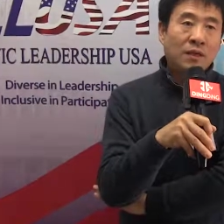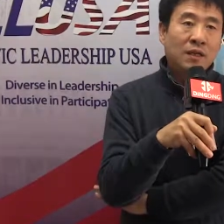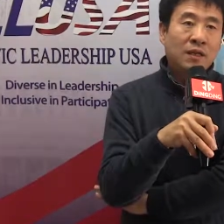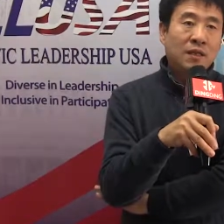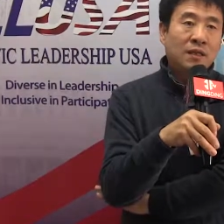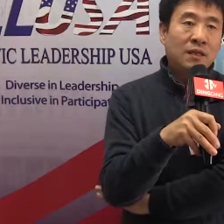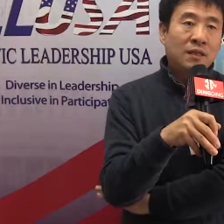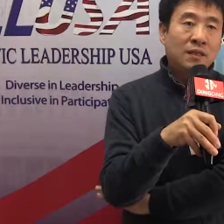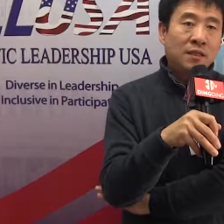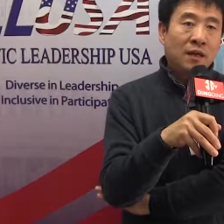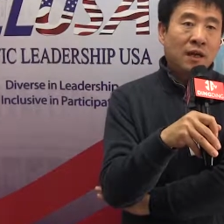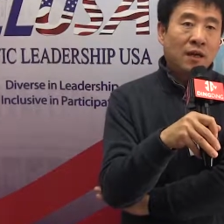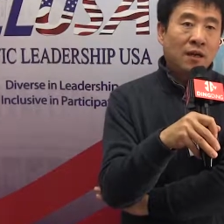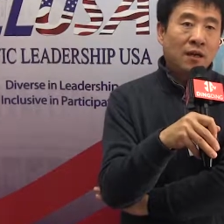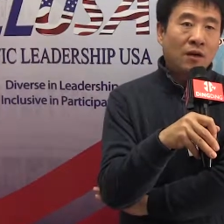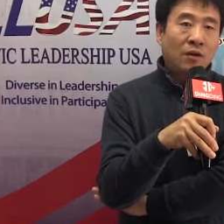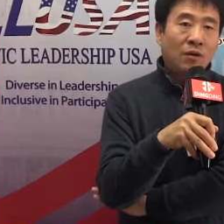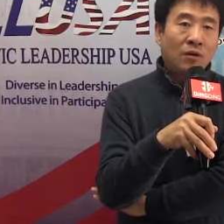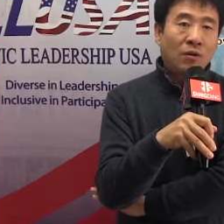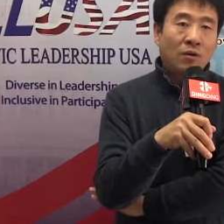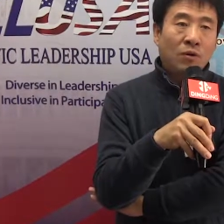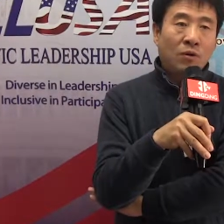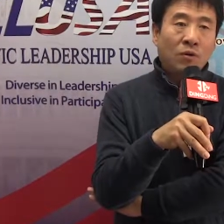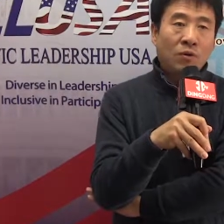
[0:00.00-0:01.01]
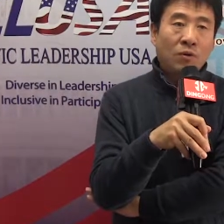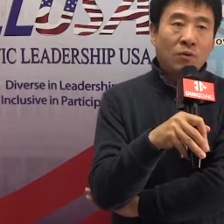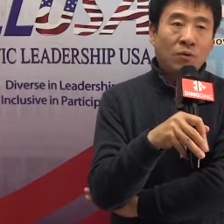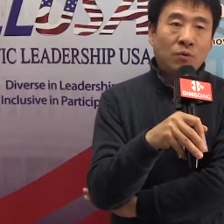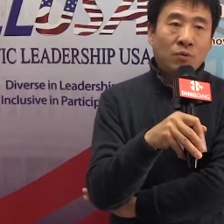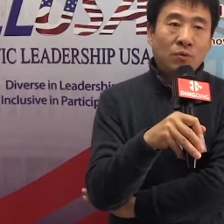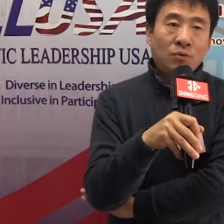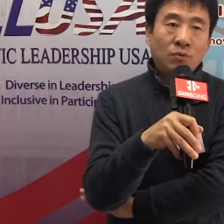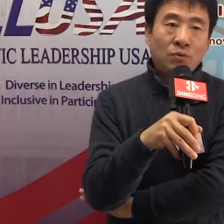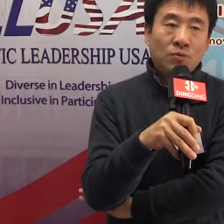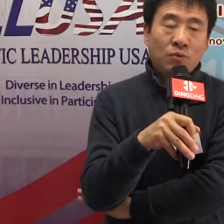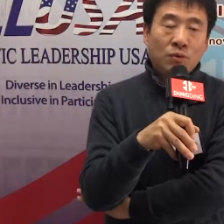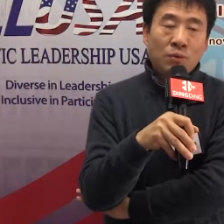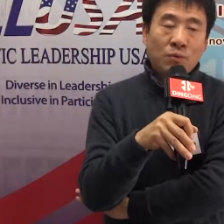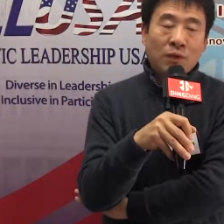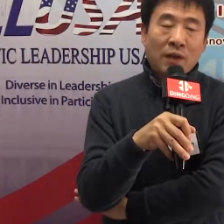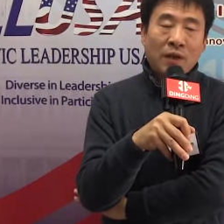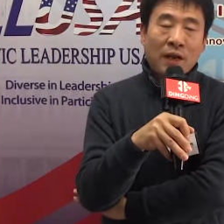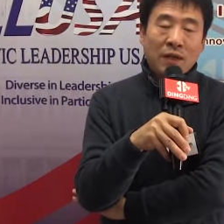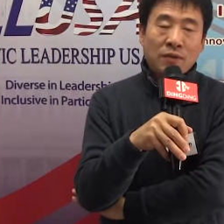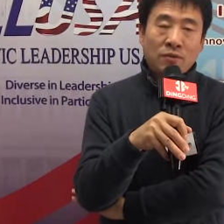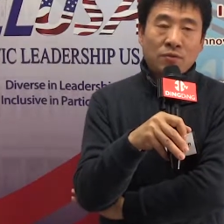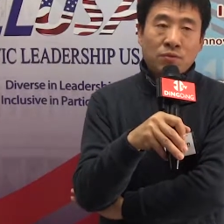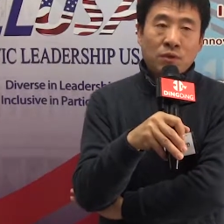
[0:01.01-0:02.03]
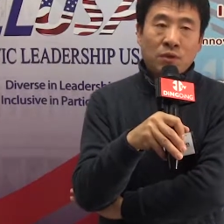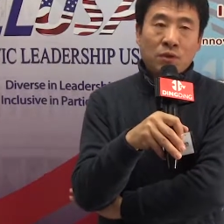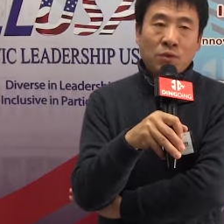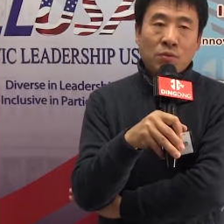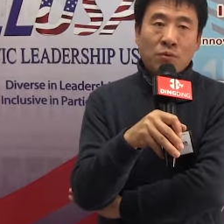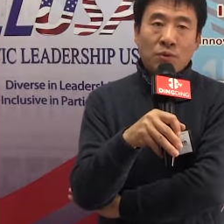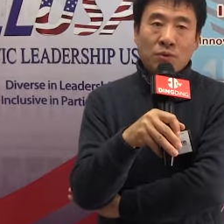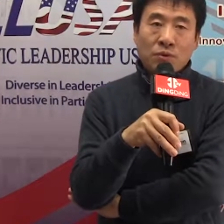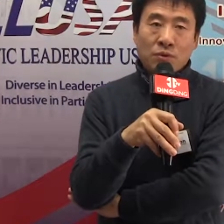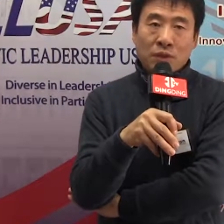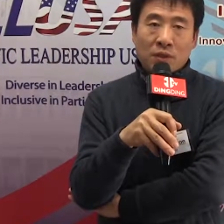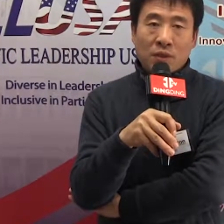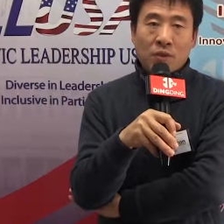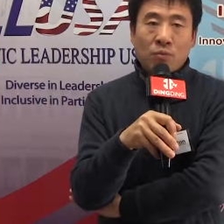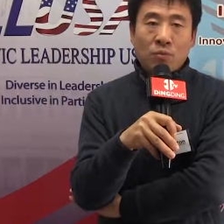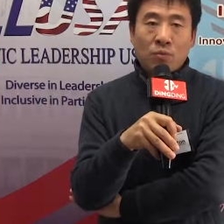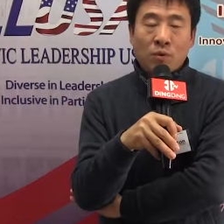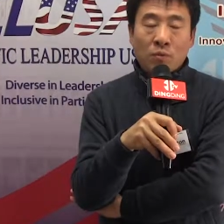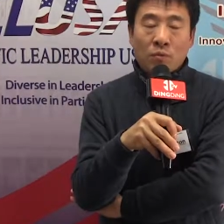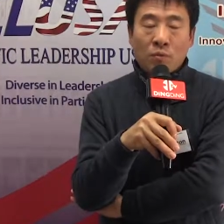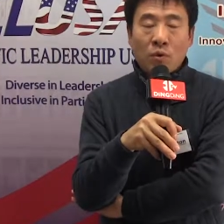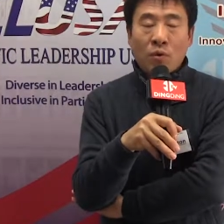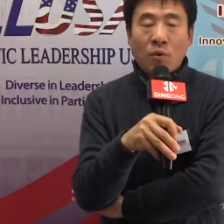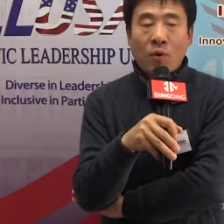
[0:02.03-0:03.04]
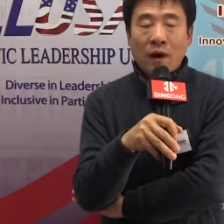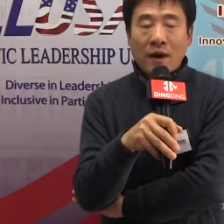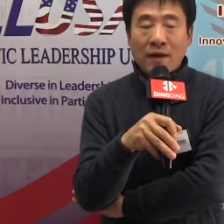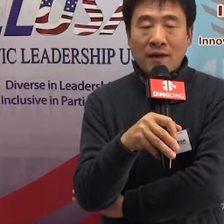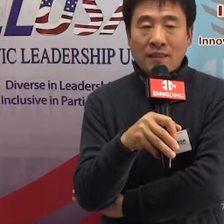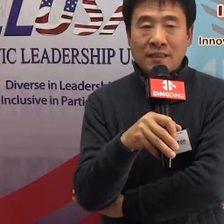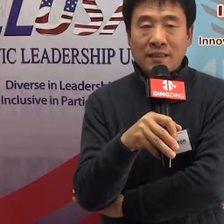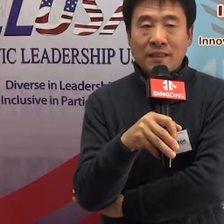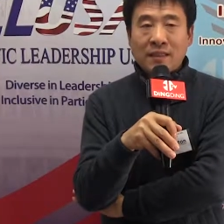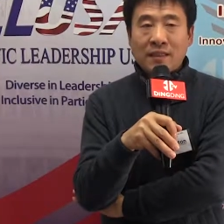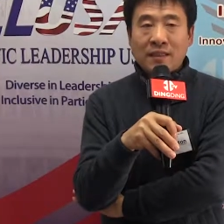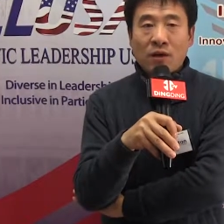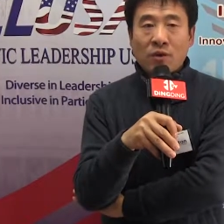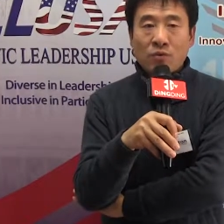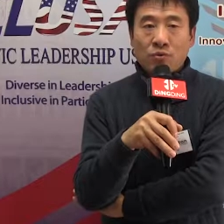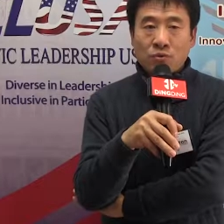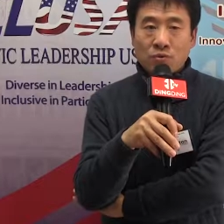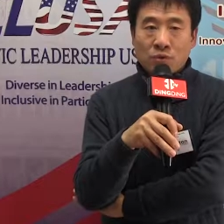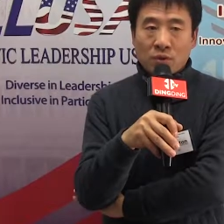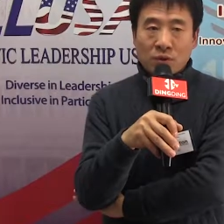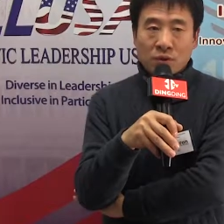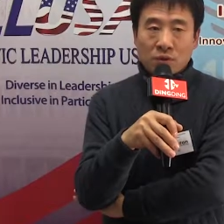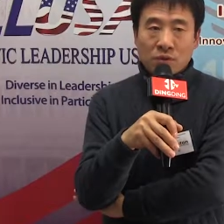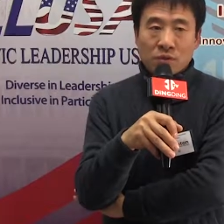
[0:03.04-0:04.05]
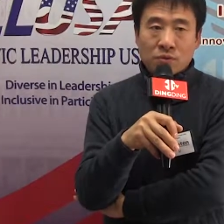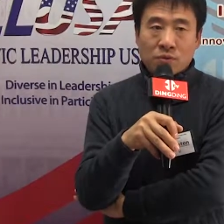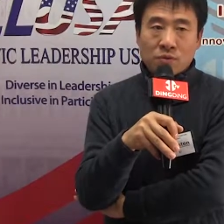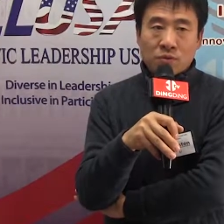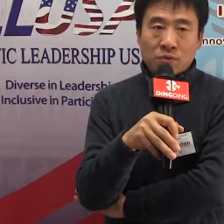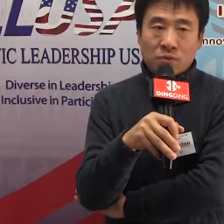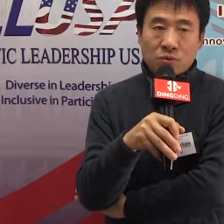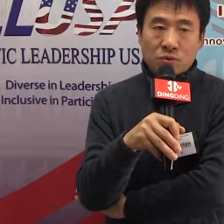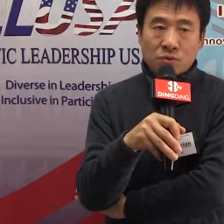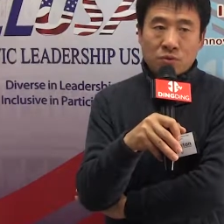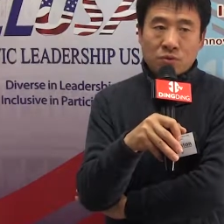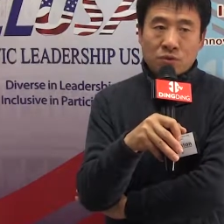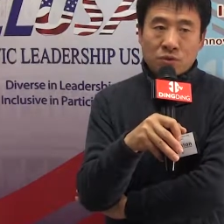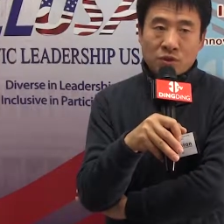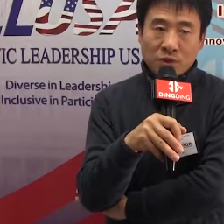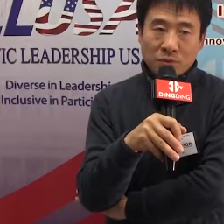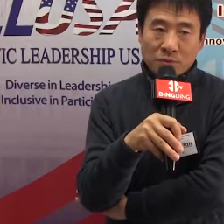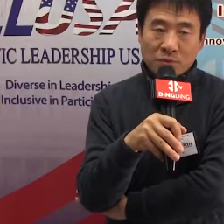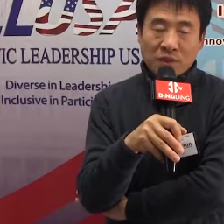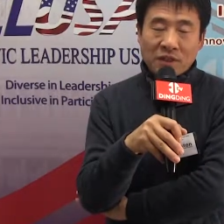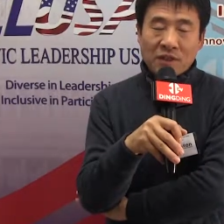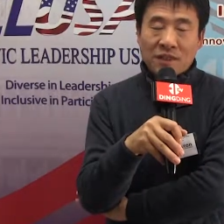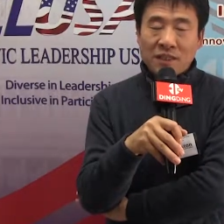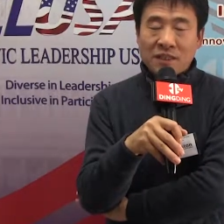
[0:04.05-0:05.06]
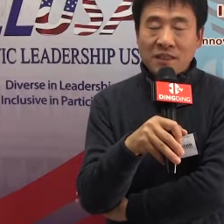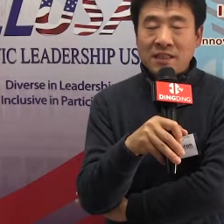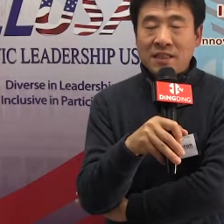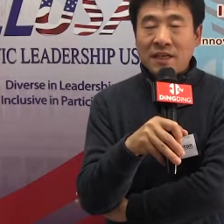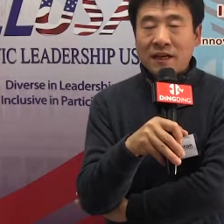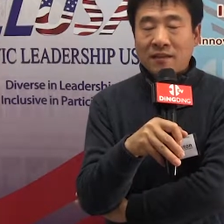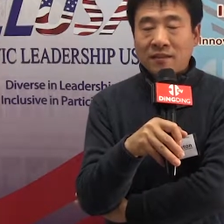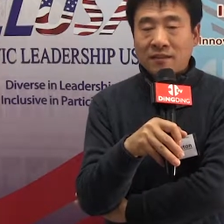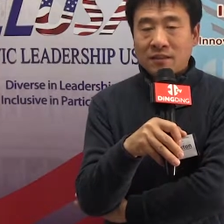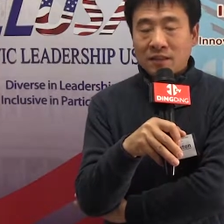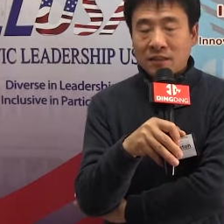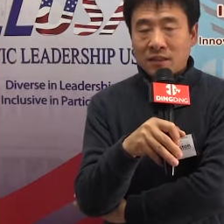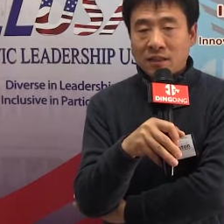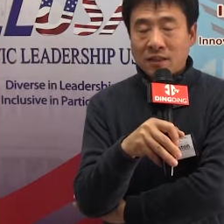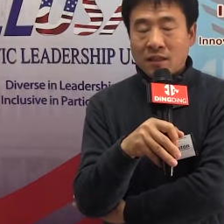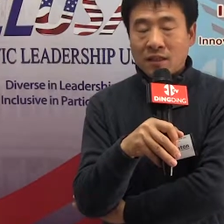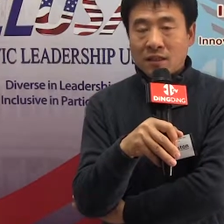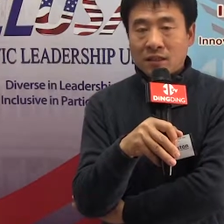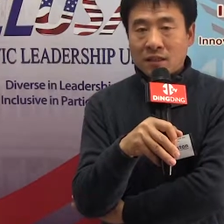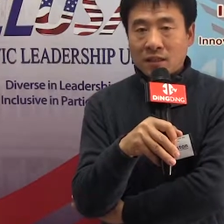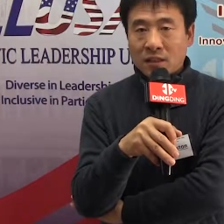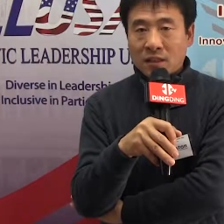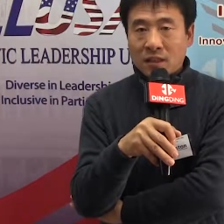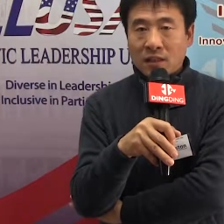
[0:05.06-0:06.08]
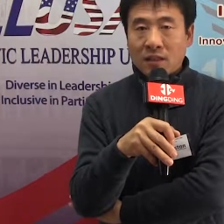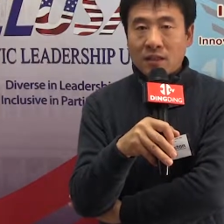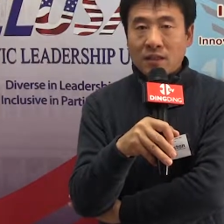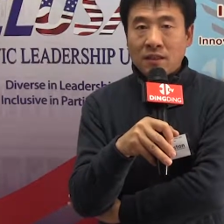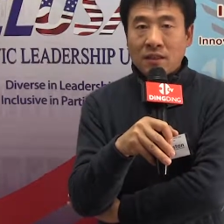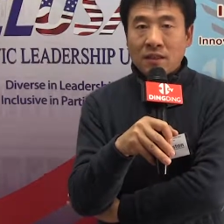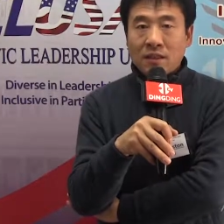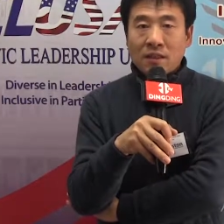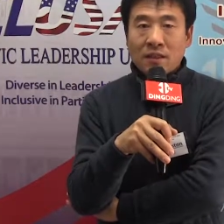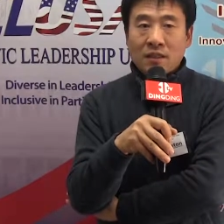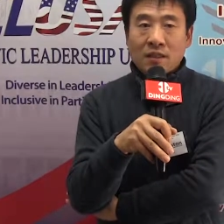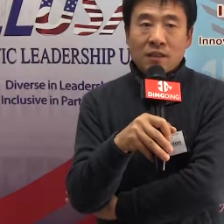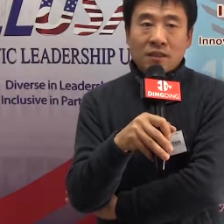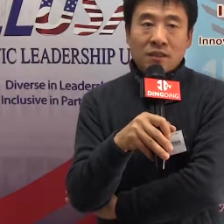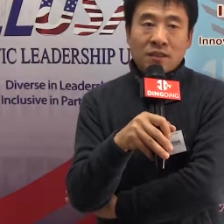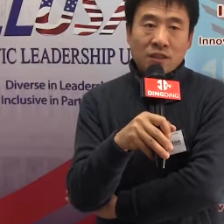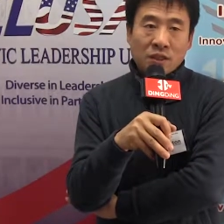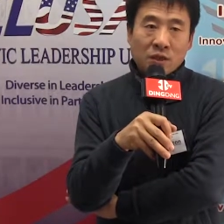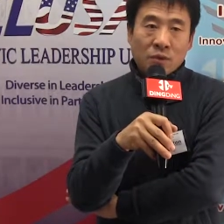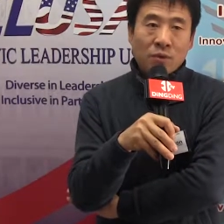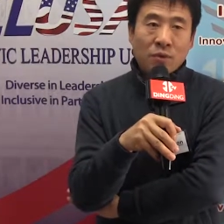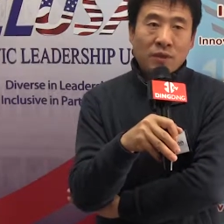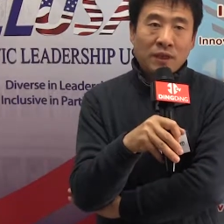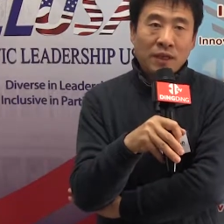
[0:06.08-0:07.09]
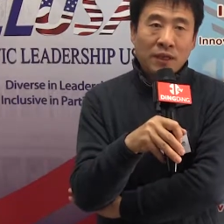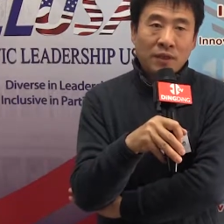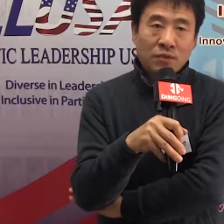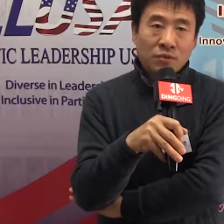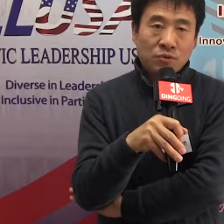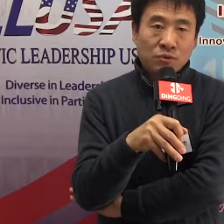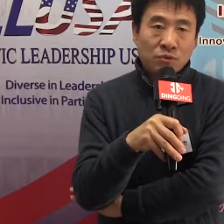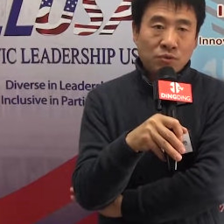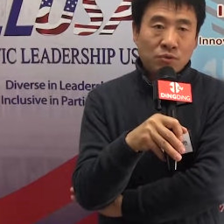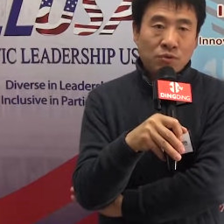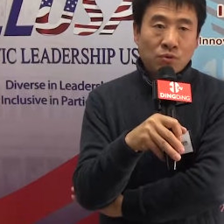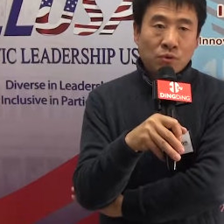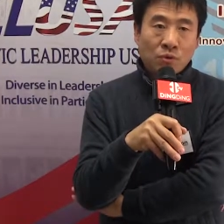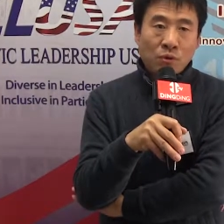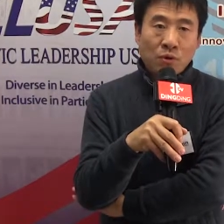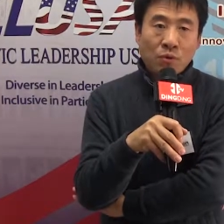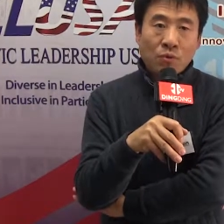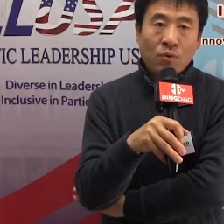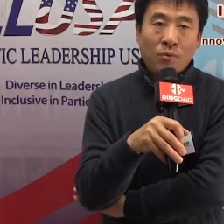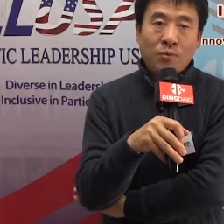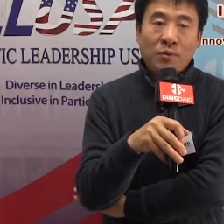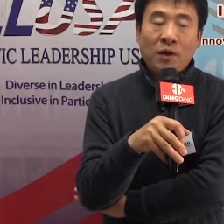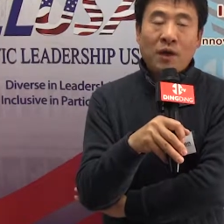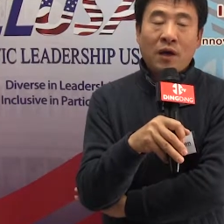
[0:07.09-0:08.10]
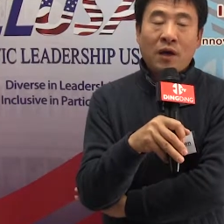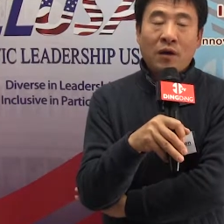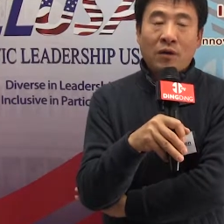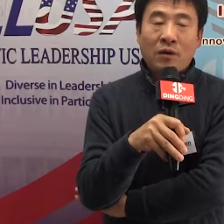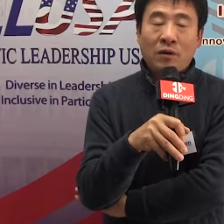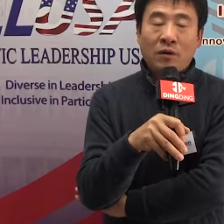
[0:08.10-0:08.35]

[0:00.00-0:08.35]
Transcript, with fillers: 然后、哦、对我来说呢，我觉得我们华人现在要做的就是怎么能影响整个整个社会呢？就是说我们要。